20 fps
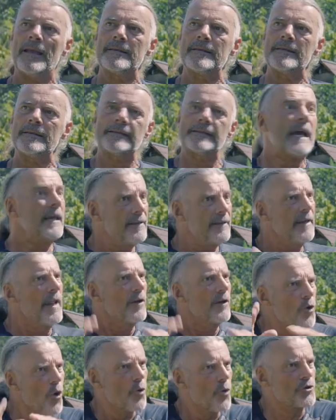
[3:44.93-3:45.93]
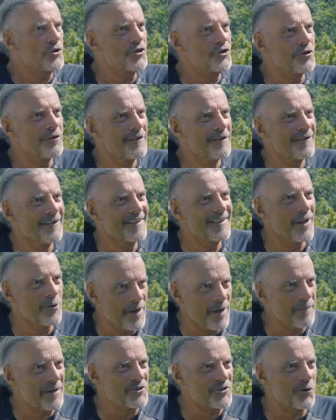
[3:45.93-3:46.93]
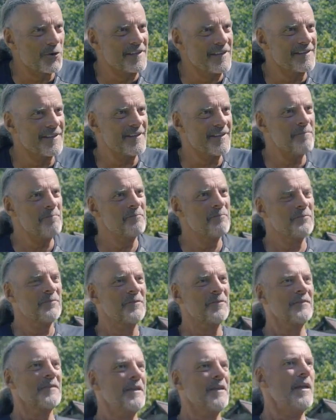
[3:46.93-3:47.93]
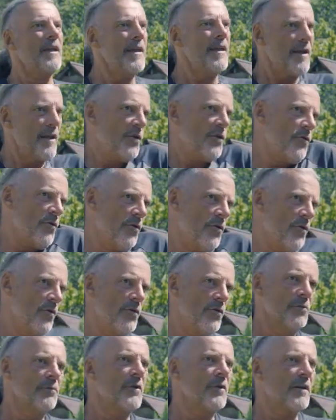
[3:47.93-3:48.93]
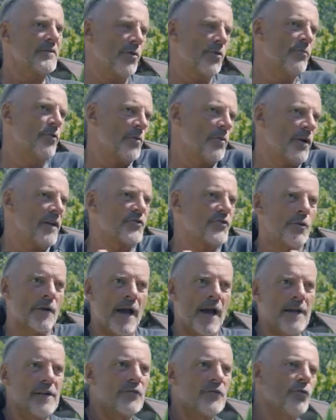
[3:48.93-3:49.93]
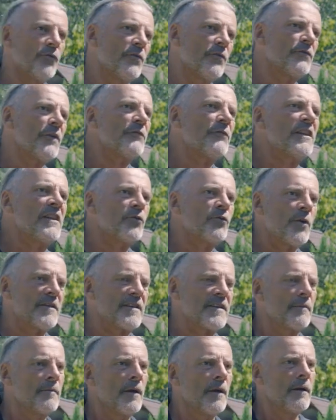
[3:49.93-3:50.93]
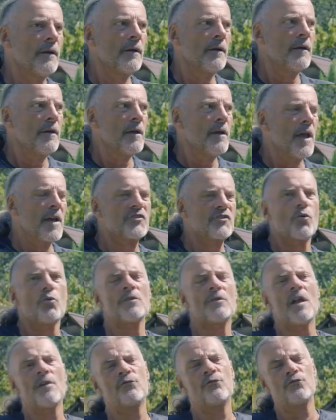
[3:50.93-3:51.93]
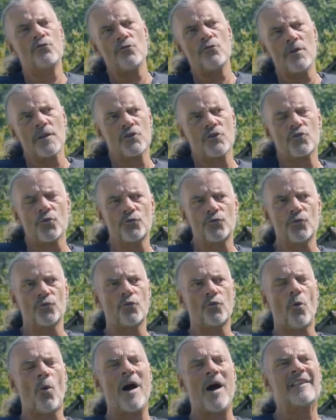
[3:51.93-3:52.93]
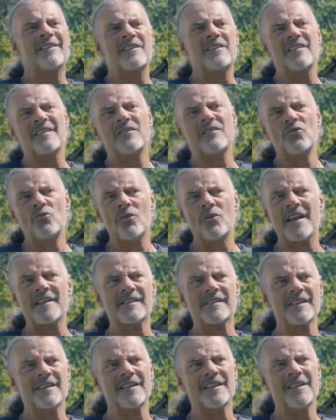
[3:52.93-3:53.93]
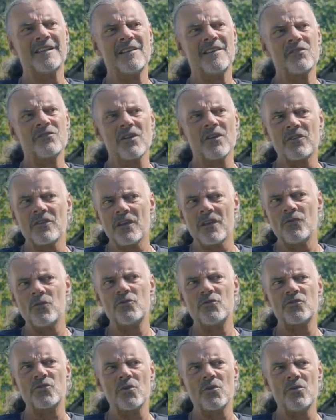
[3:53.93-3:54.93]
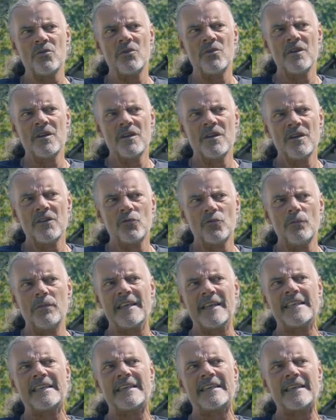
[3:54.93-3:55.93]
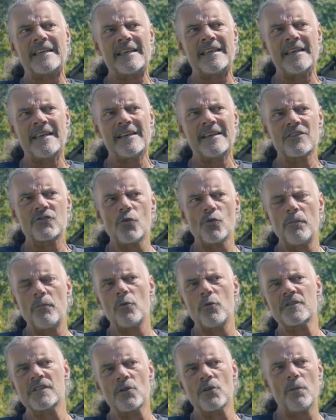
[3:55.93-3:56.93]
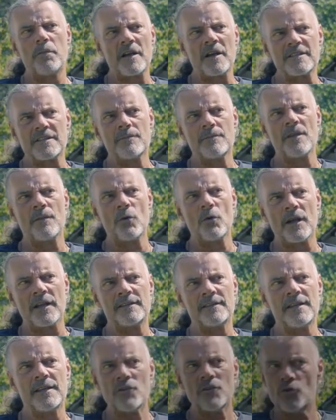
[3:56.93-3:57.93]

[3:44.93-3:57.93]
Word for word: Ça a été la gauche qui a eu la majorité, et le Rassemblement national est fini troisième. Est-ce qu'on a vu les gens de droite tout casser, faire une révolution, tout briquer, s'opposer aux principes démocratiques